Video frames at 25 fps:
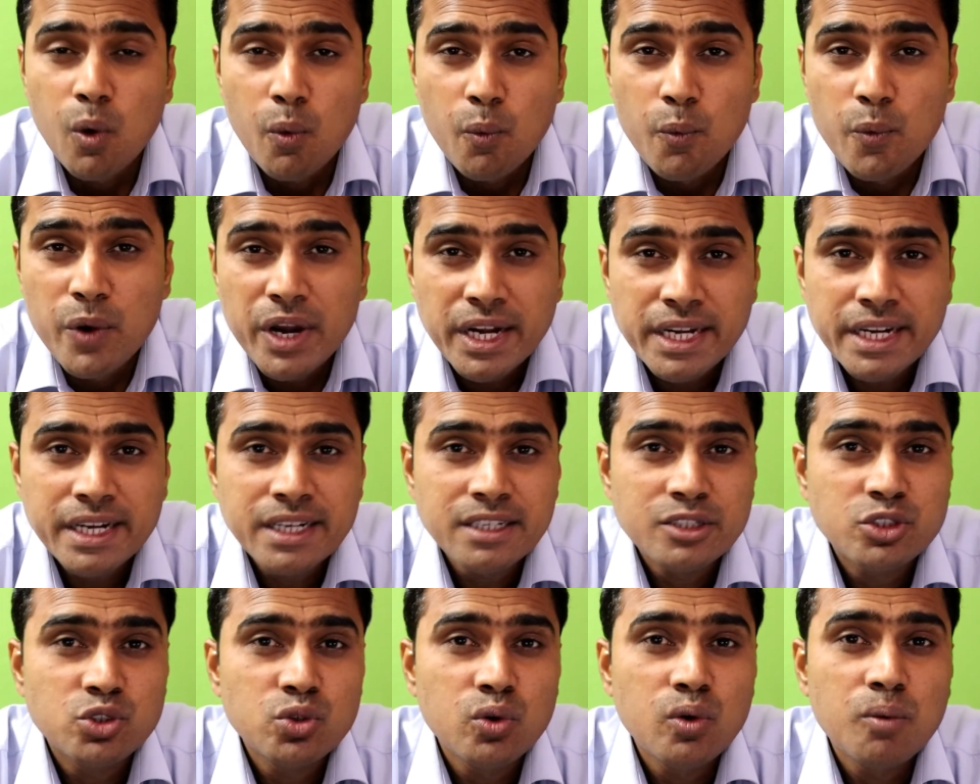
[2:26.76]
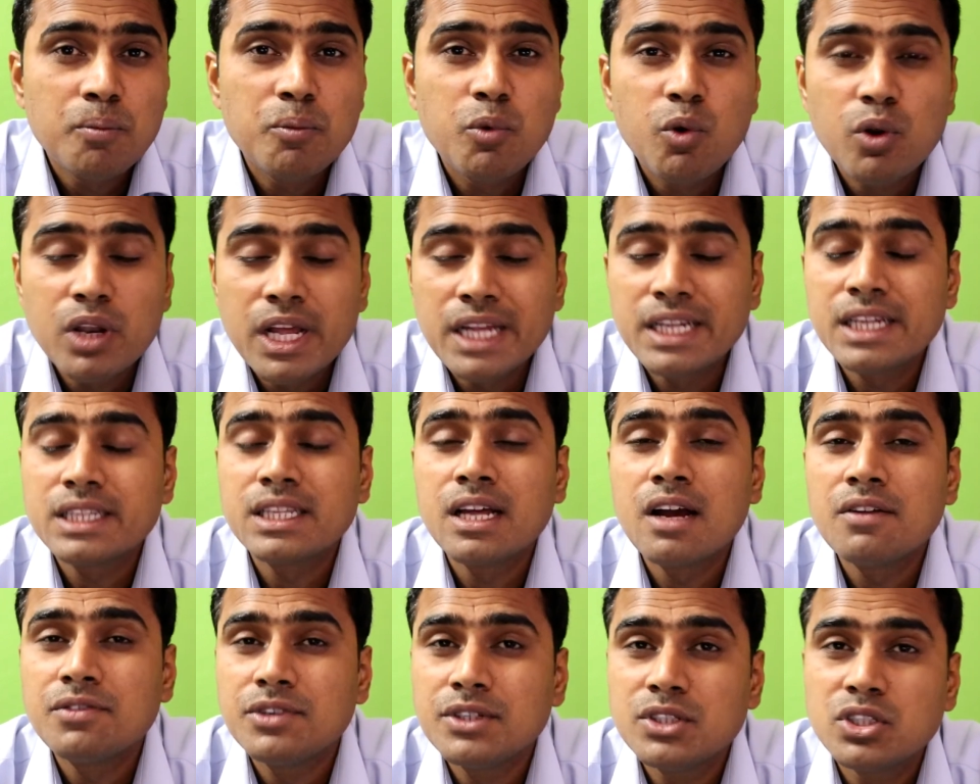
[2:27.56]
वेटेड जो बोला जाता
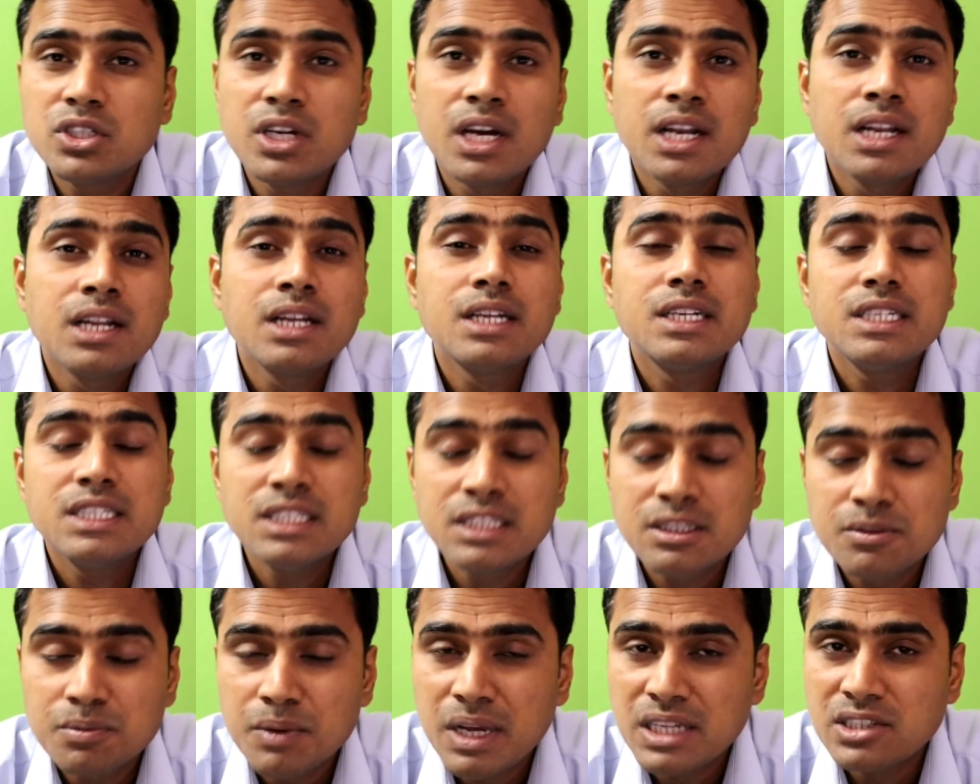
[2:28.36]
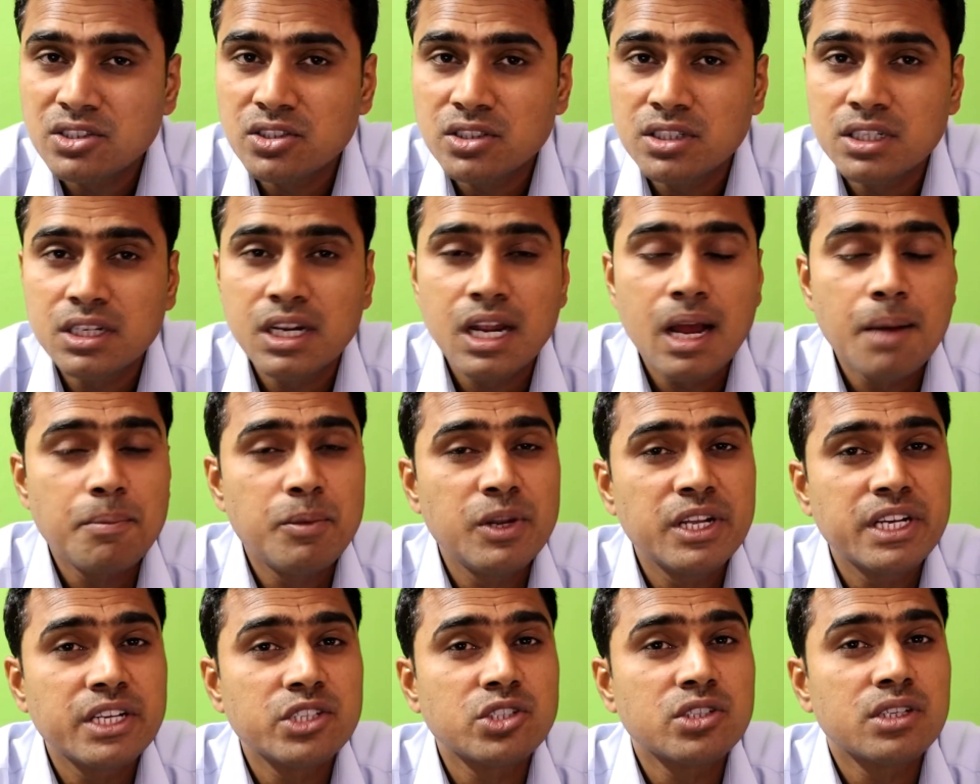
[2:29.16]
है फीचर इस मैसेजिंग
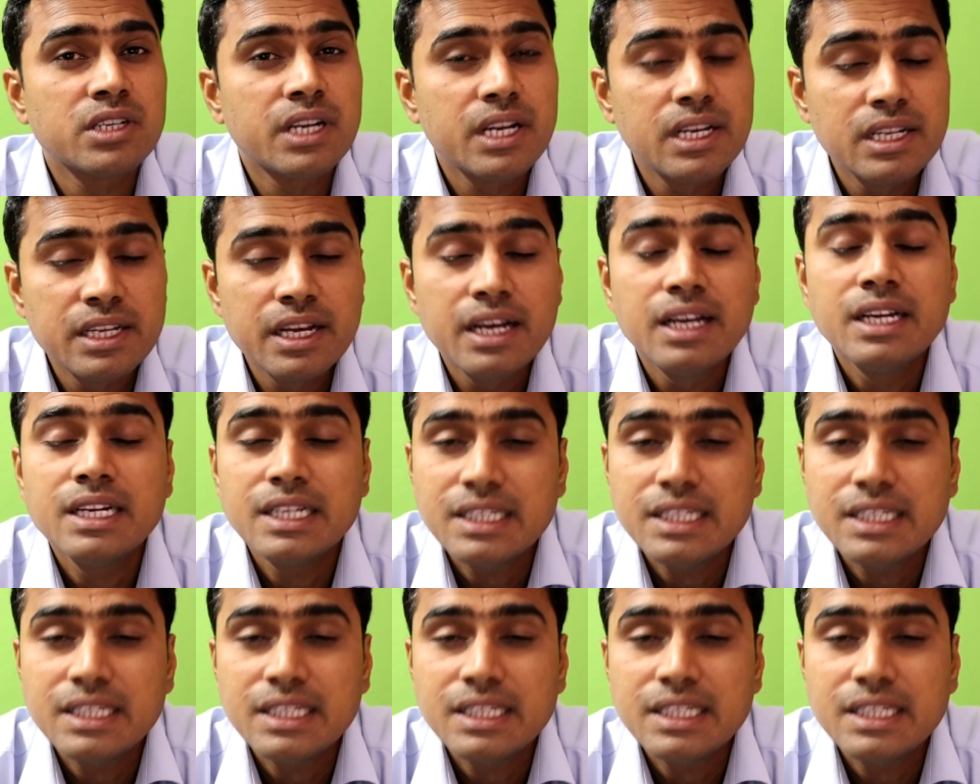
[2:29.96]
एप्लीकेशन के लिए